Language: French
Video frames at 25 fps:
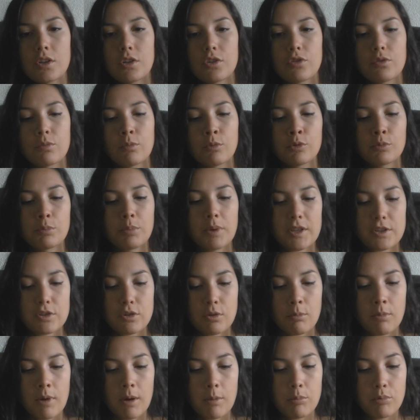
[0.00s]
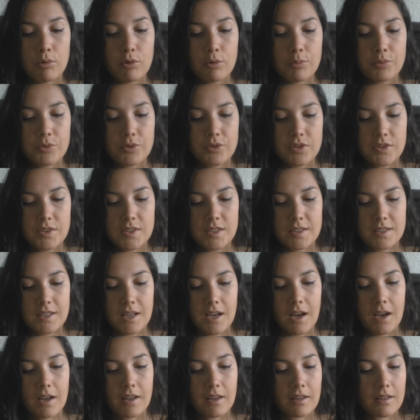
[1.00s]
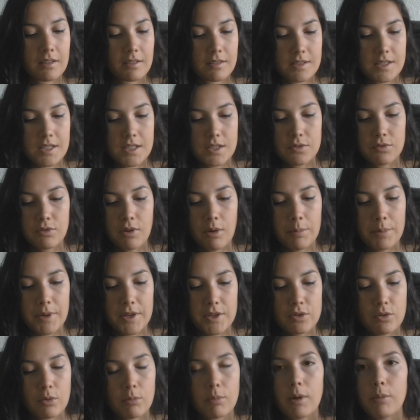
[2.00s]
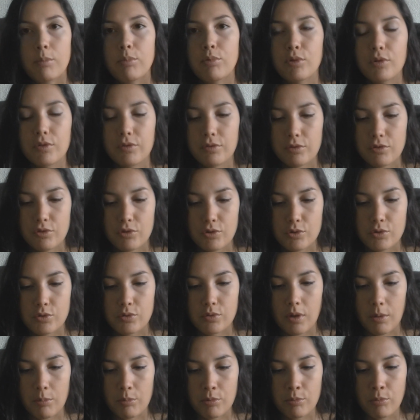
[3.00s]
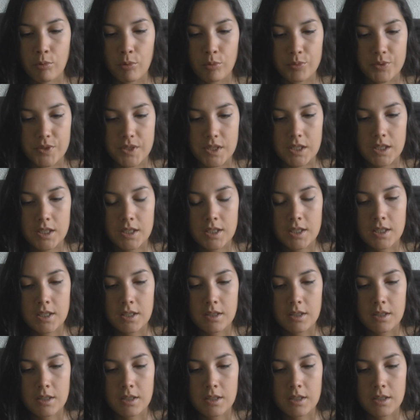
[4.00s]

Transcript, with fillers: Je vous montre pas sur ma peau puisque ça sert à rien, hein. ça se voit pas sur ma peau vu que je suis un peu bronzée.